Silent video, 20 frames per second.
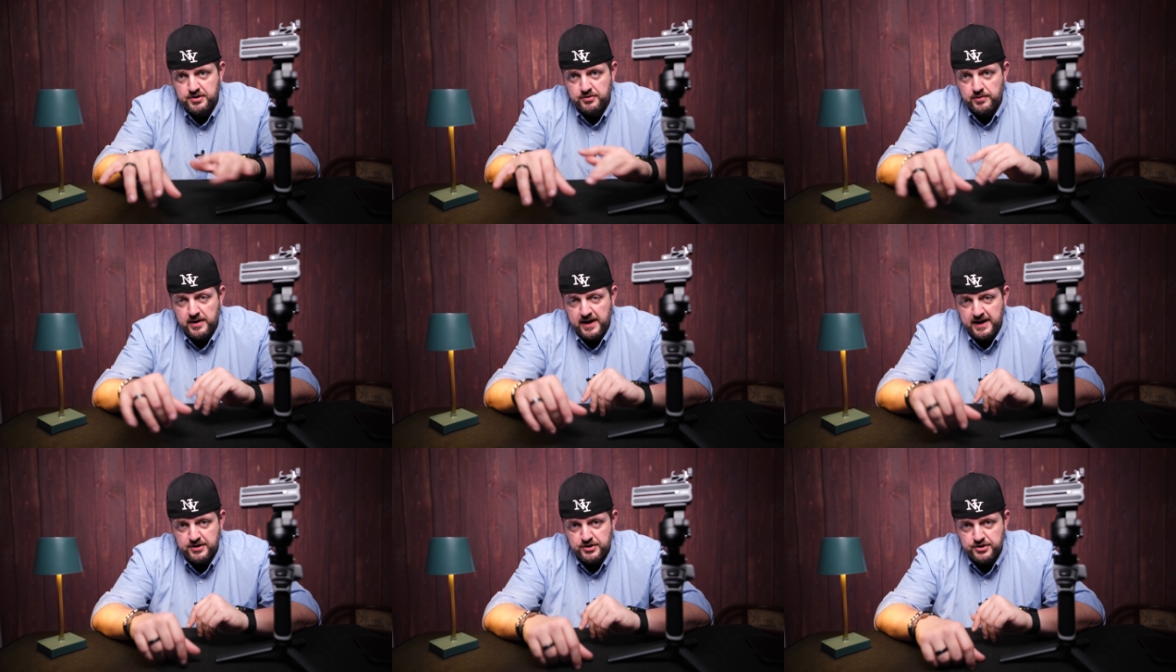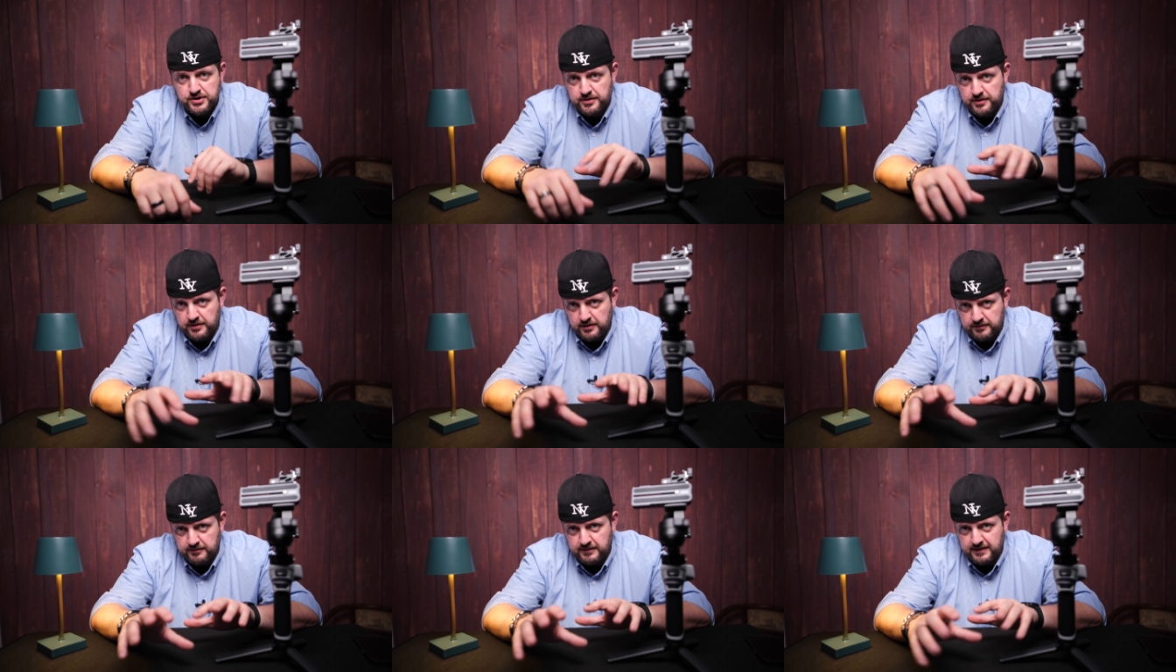scratch,
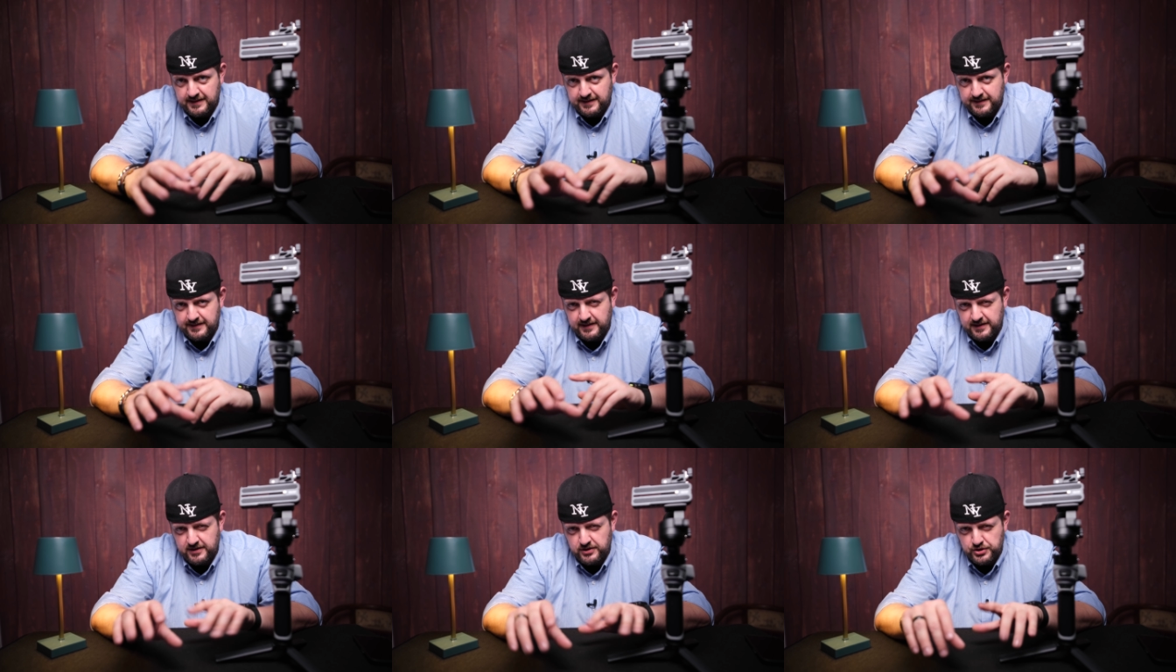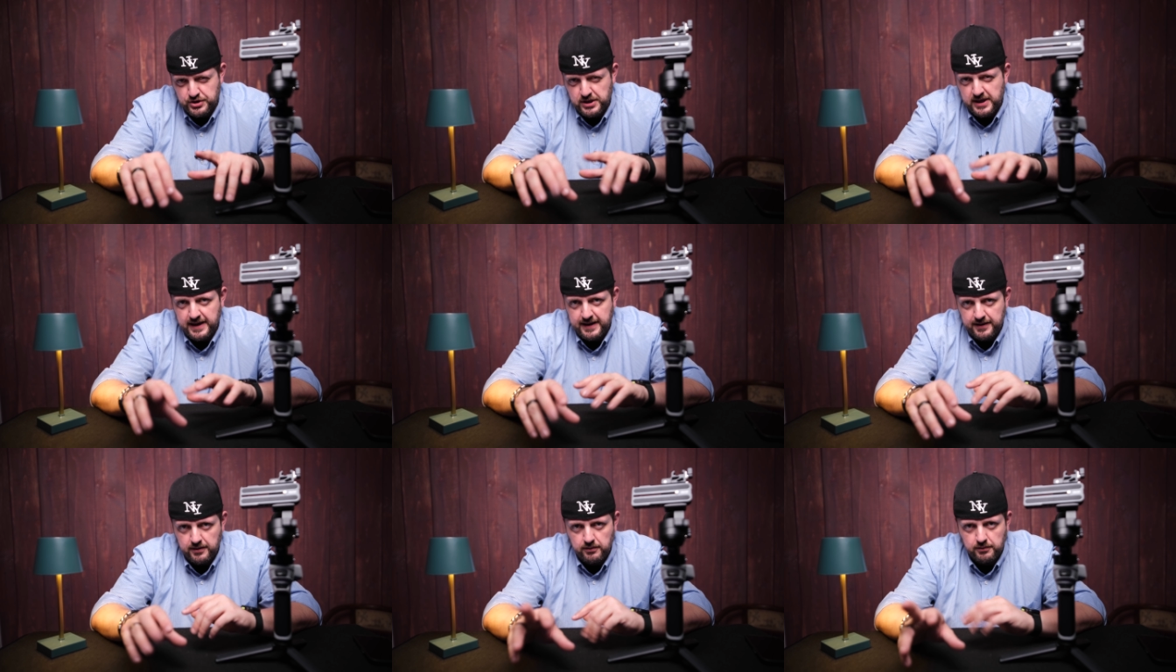no? quella dei
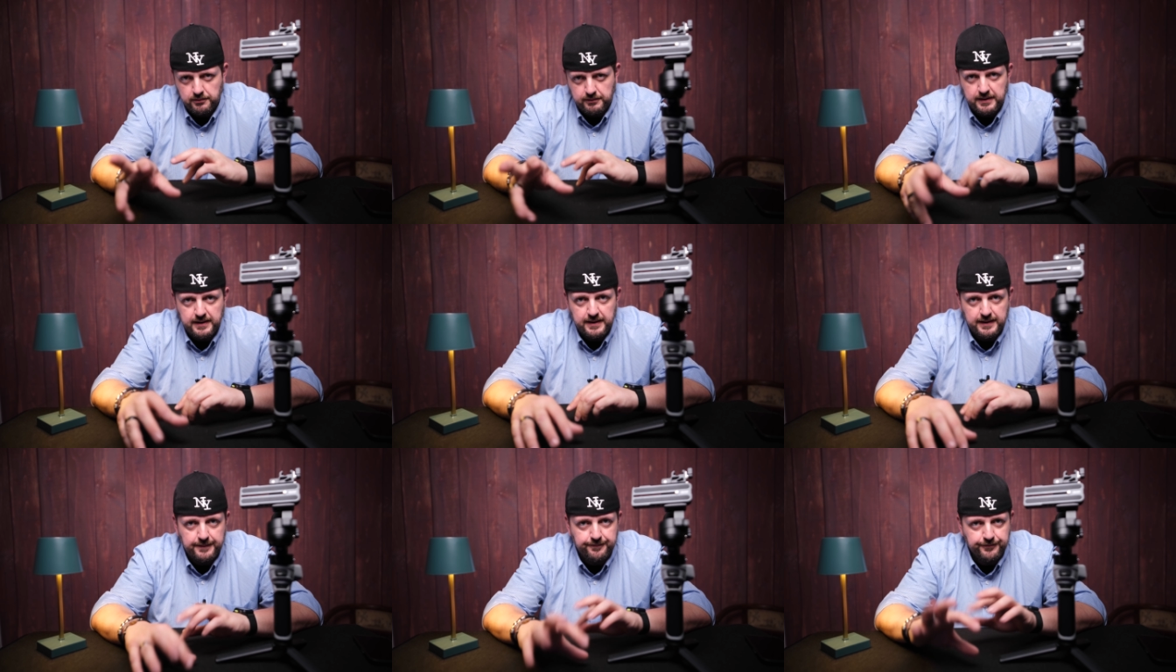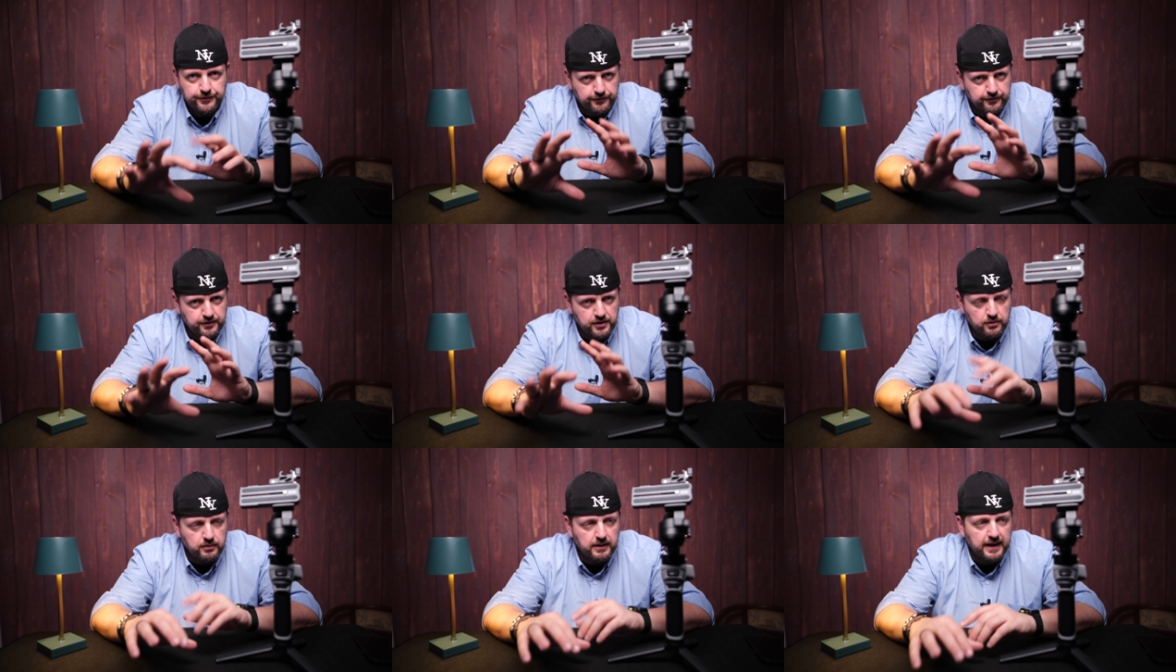DJ, no? quella non
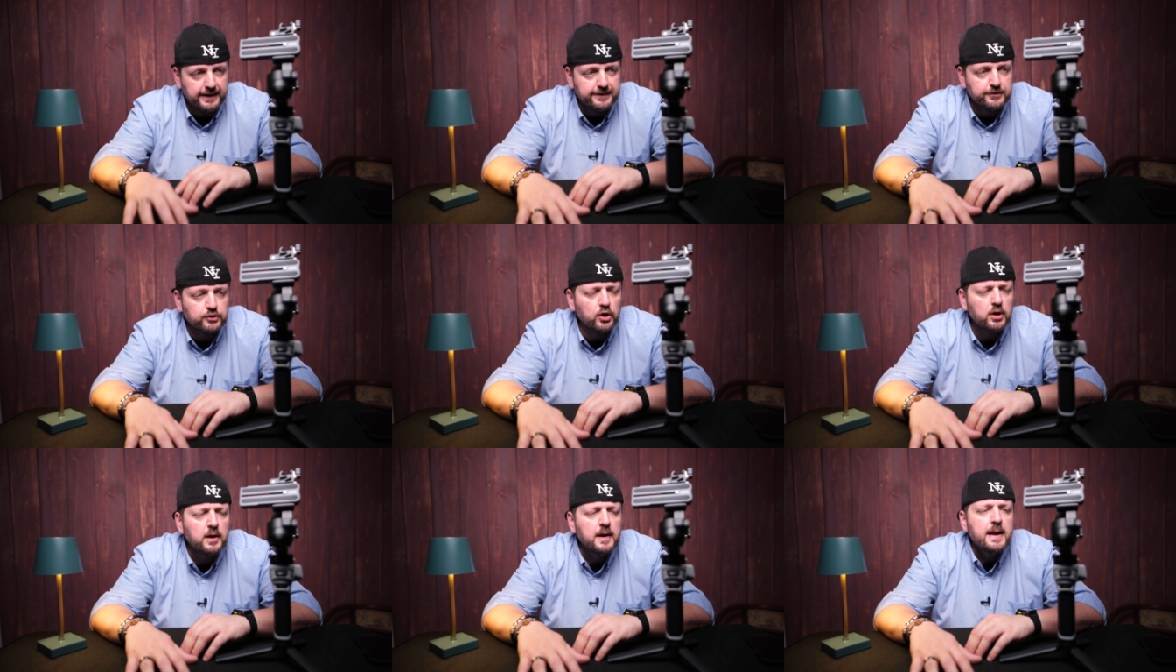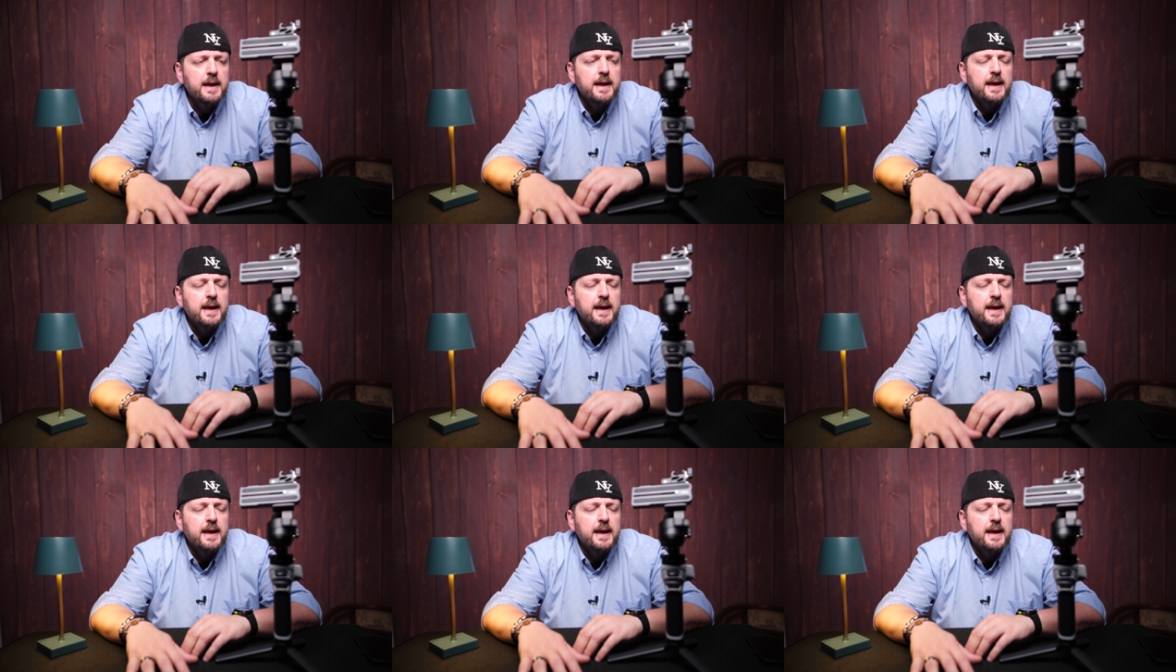vi dico altro.